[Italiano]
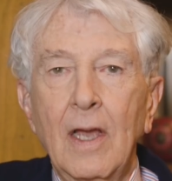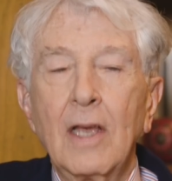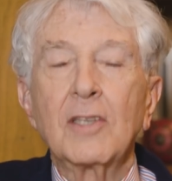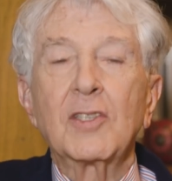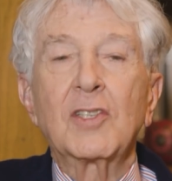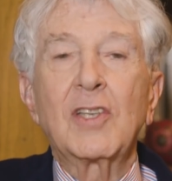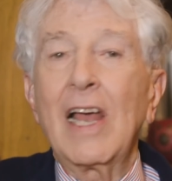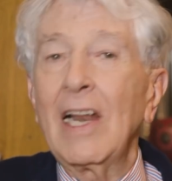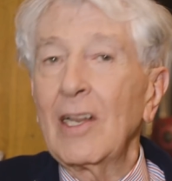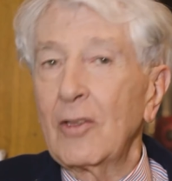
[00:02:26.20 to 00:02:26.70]

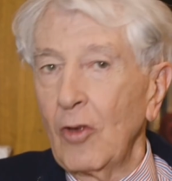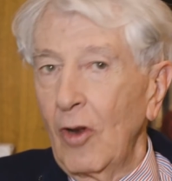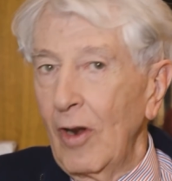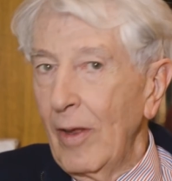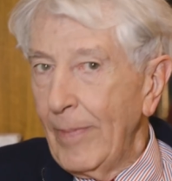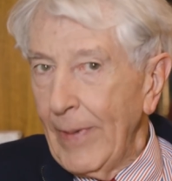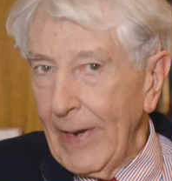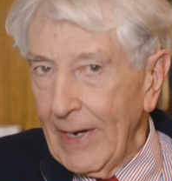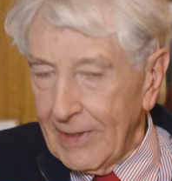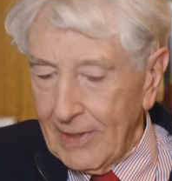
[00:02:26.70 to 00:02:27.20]
Salto
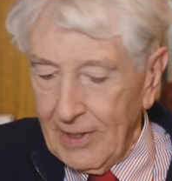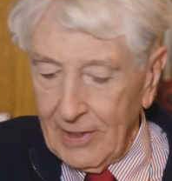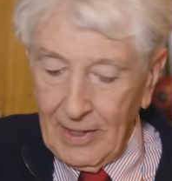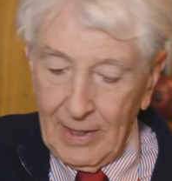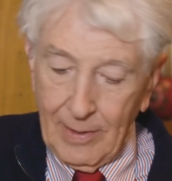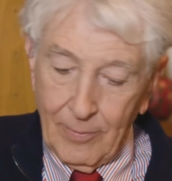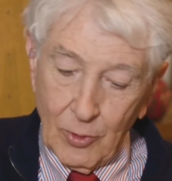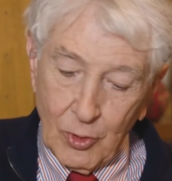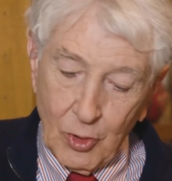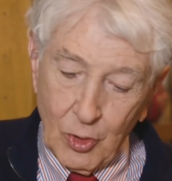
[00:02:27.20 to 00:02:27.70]
alla parte
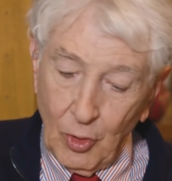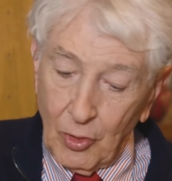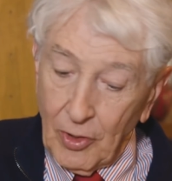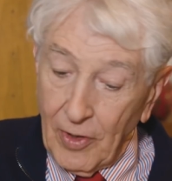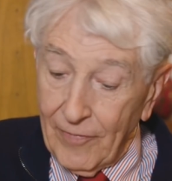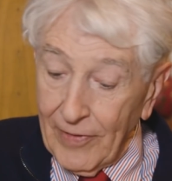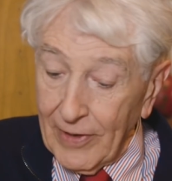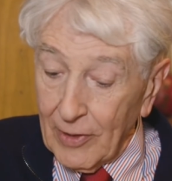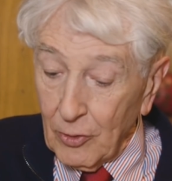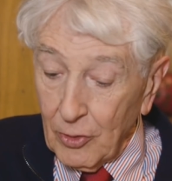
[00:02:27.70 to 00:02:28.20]
delle emozioni
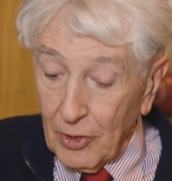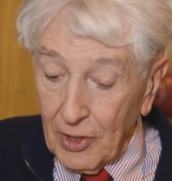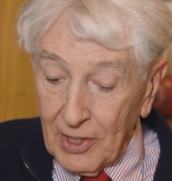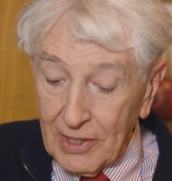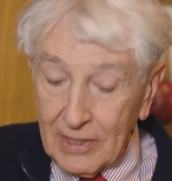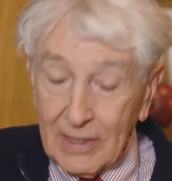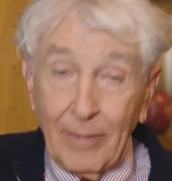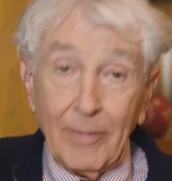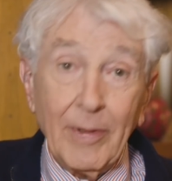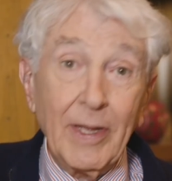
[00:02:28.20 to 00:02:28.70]
e vado
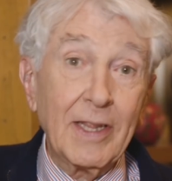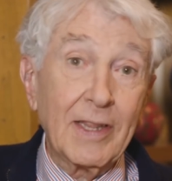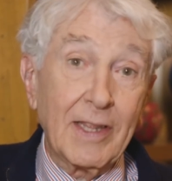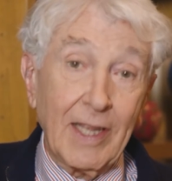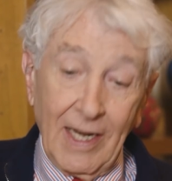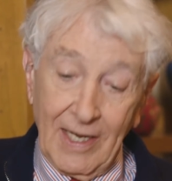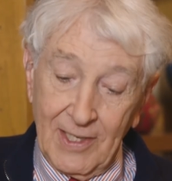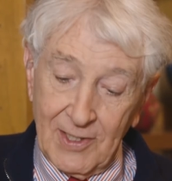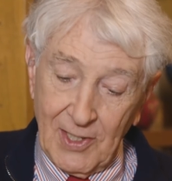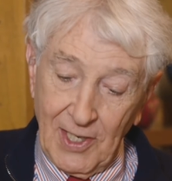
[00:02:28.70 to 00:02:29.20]
direttamente
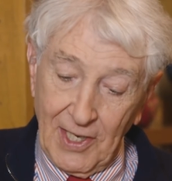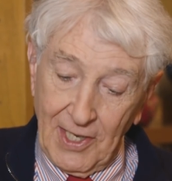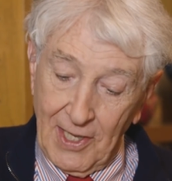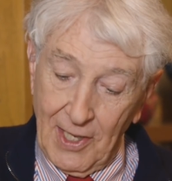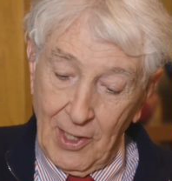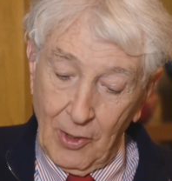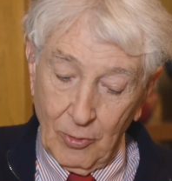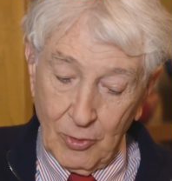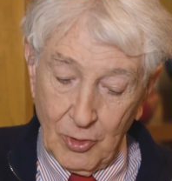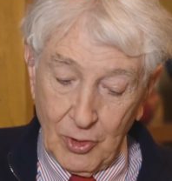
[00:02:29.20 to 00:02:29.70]
alla serie
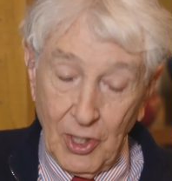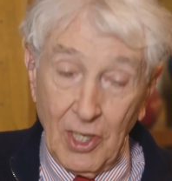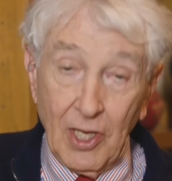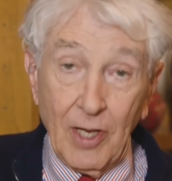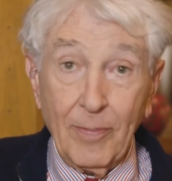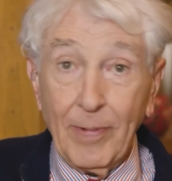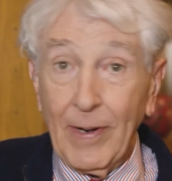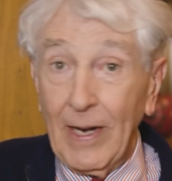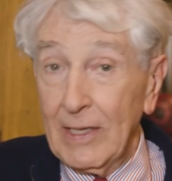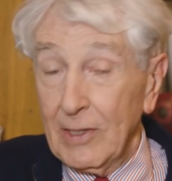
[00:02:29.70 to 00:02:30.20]
dei
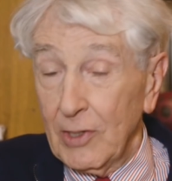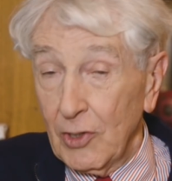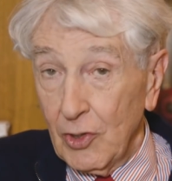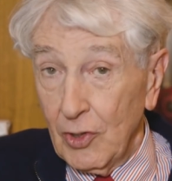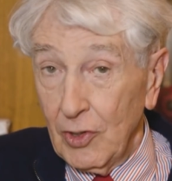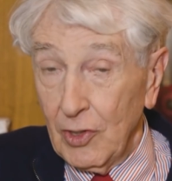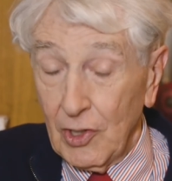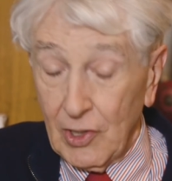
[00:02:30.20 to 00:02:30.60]
consigli pratici,